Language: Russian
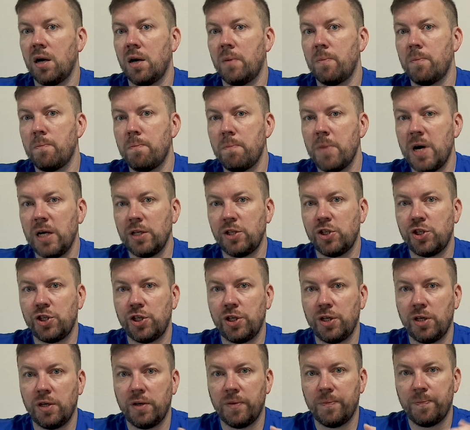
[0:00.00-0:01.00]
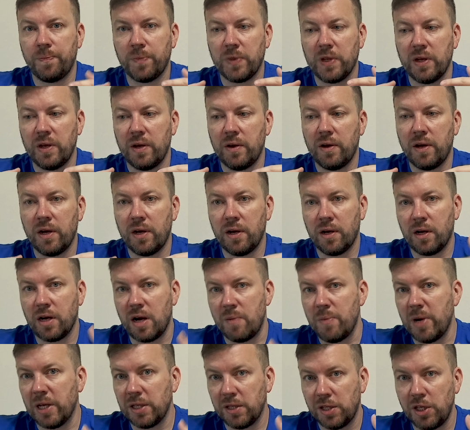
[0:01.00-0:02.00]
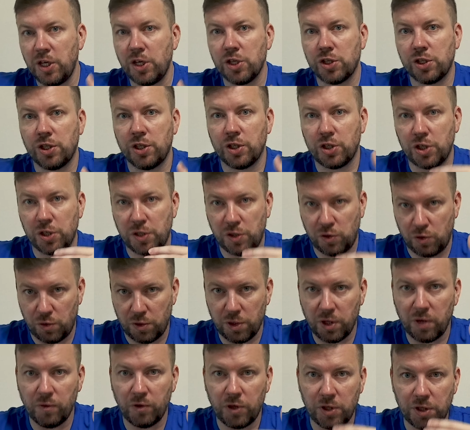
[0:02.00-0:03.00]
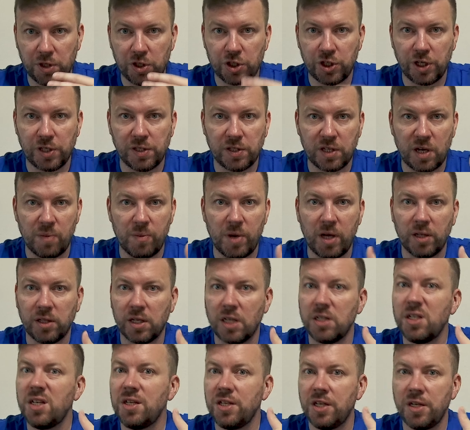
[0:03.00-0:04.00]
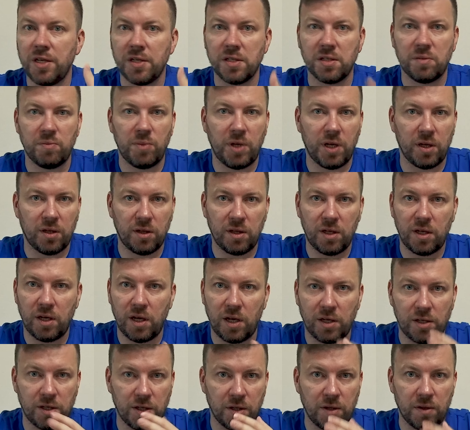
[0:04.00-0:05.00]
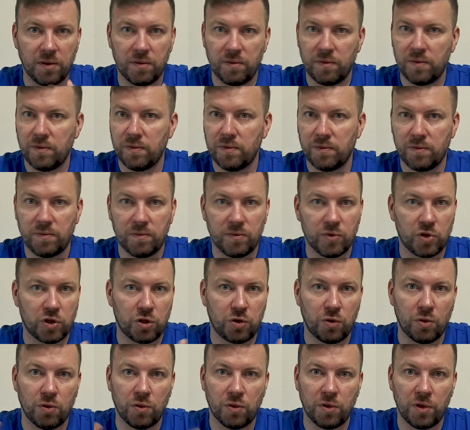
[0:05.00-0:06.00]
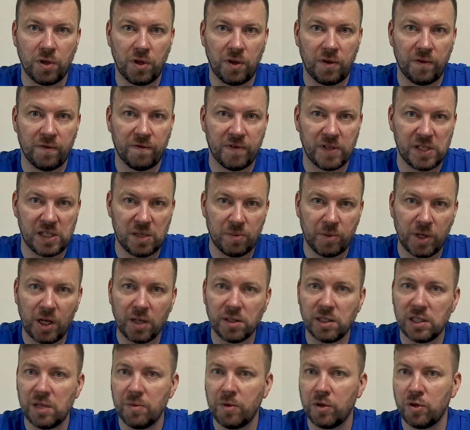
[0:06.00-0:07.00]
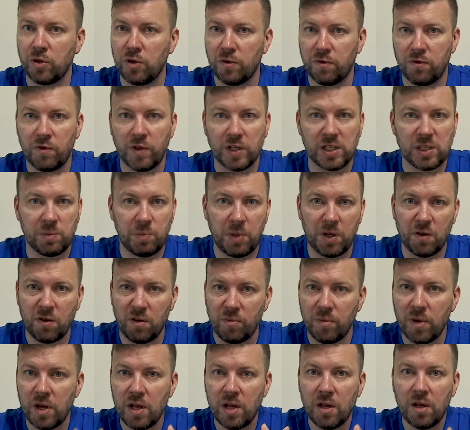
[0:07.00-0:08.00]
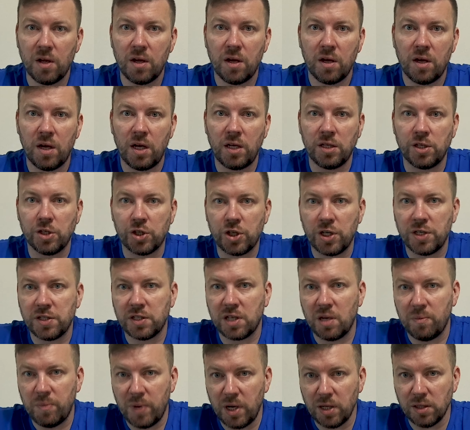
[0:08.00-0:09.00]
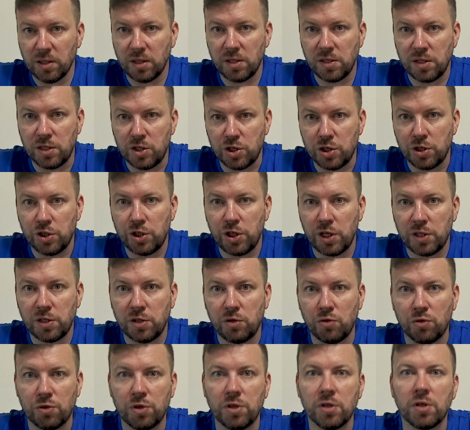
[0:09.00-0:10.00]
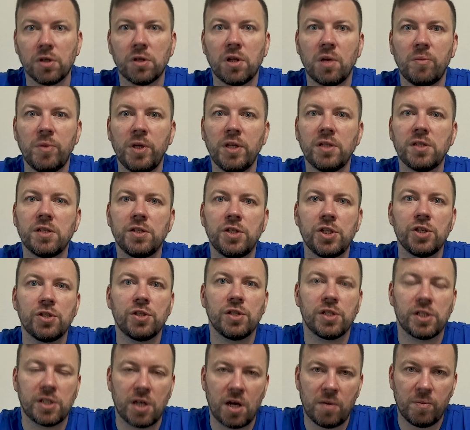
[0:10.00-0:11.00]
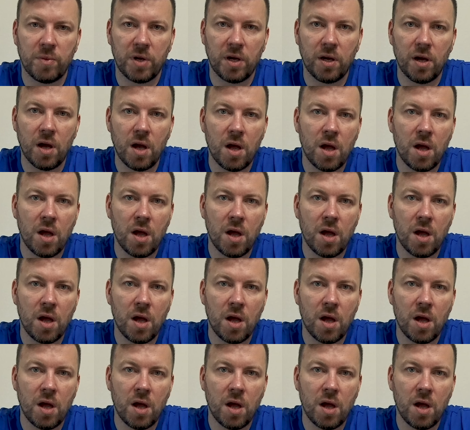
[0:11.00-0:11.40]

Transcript: матчи э, команд нижней шестерки, вот эти шесть команд, они неизменны. Эти, что и в 2018 году, и в 2021, эти шесть команд из нижней части турнирной таблицы те же самые.